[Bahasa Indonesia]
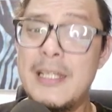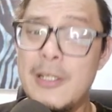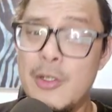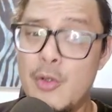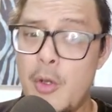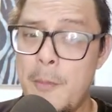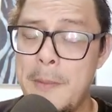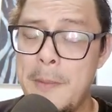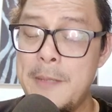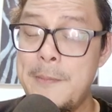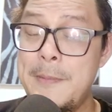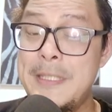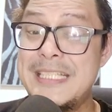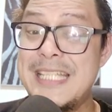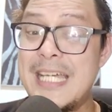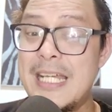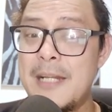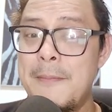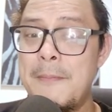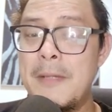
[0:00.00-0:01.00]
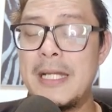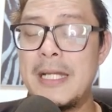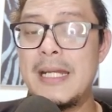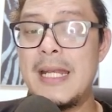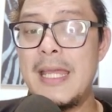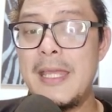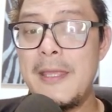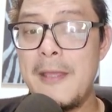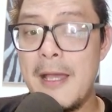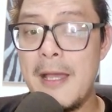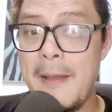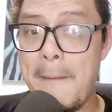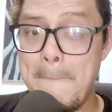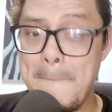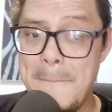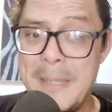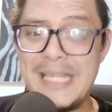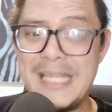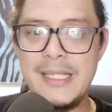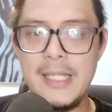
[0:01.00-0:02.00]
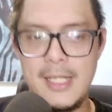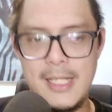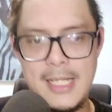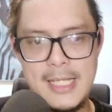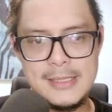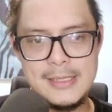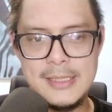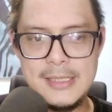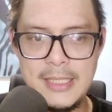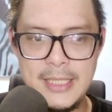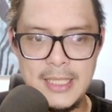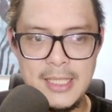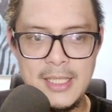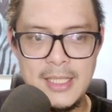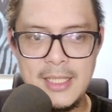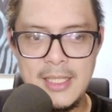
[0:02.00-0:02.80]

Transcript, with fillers: gue berbicara mengenai uh, beatnya guys di sini